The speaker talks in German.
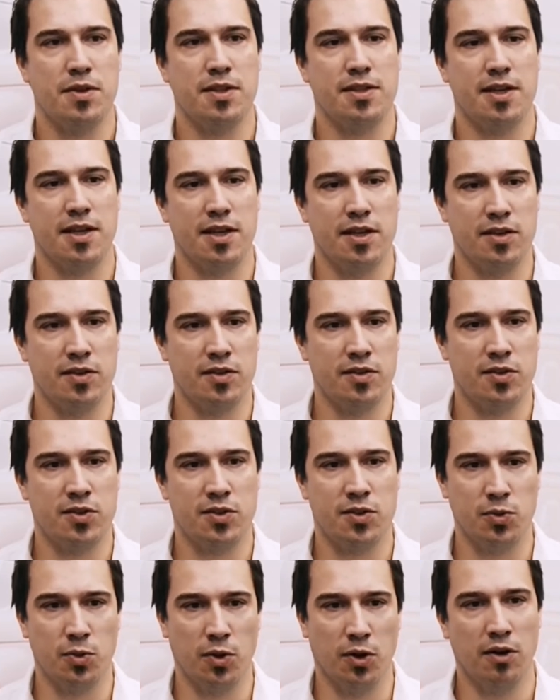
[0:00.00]
bis hin
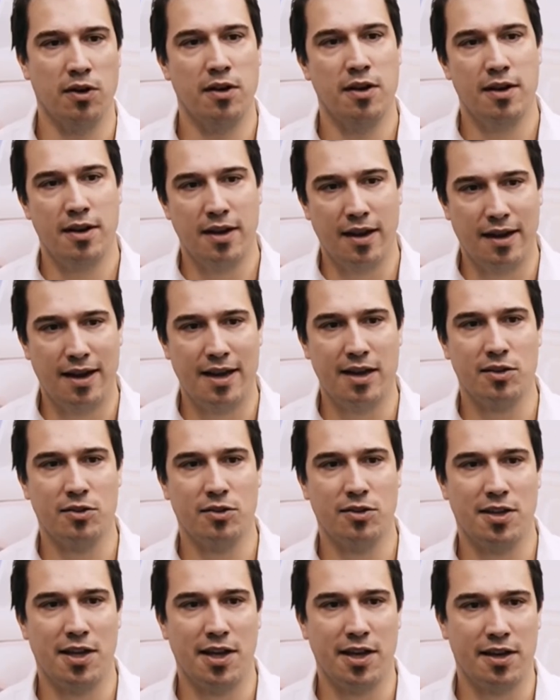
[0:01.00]
zur
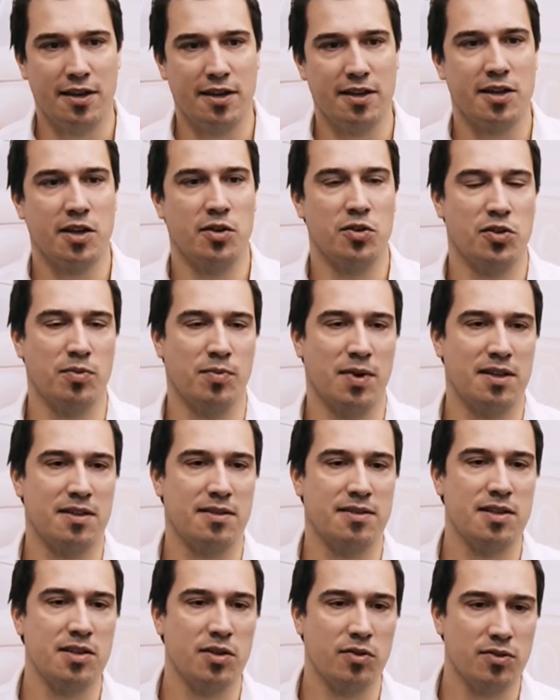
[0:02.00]
Elektrotechnik,
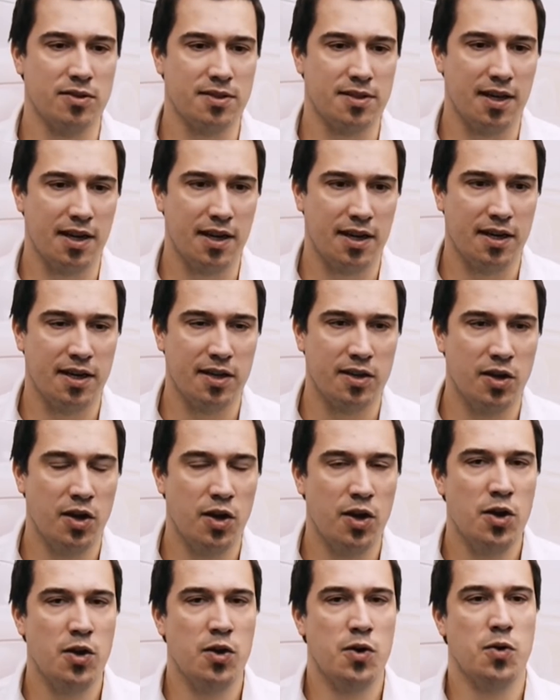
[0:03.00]
Automatisierungstechnik
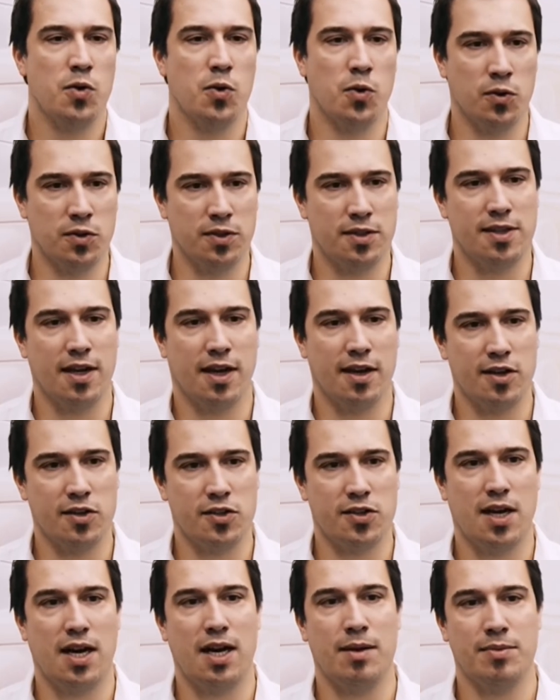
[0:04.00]
und dann
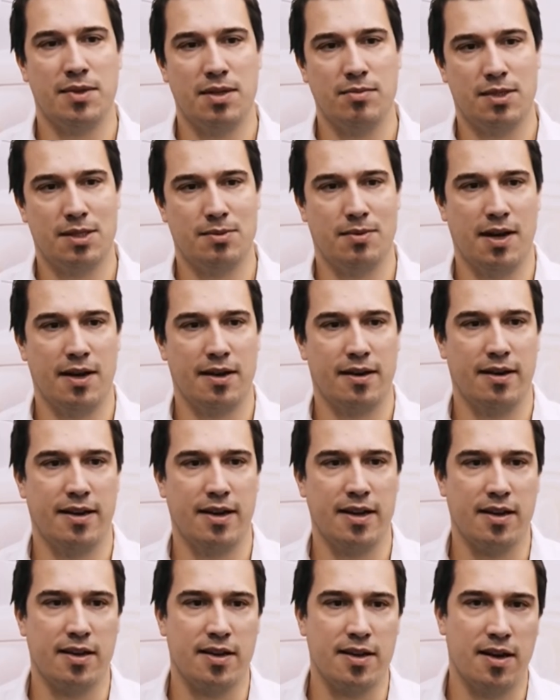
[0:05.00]
ist ab dem zweiten
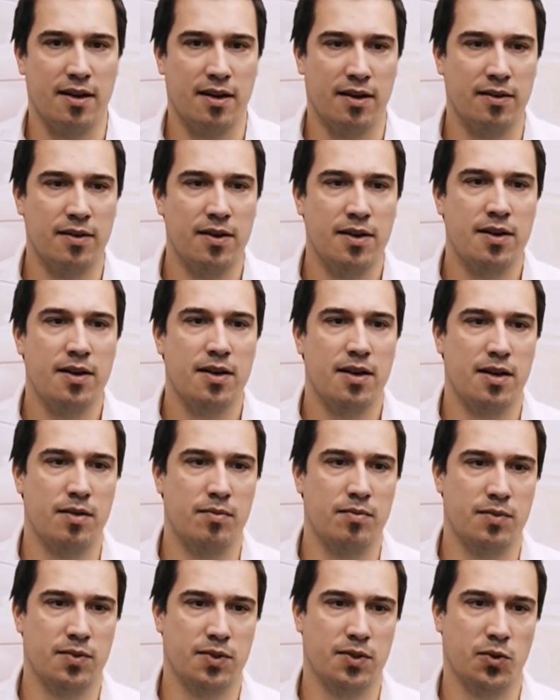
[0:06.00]
Lehrjahr
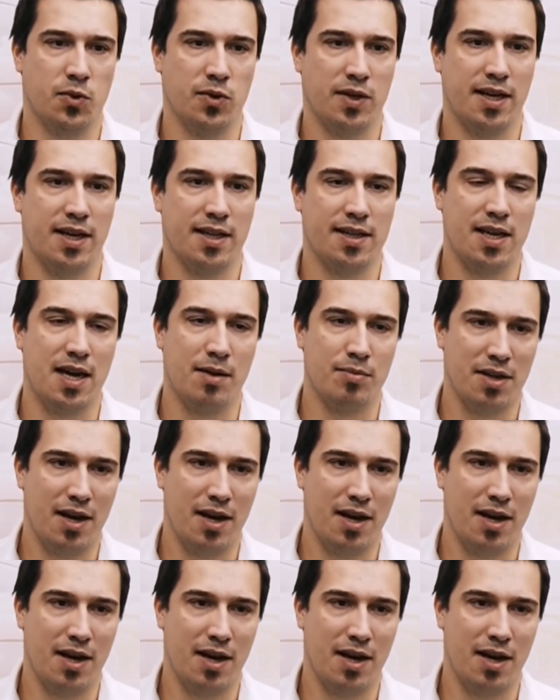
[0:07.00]
ähm, sogenannter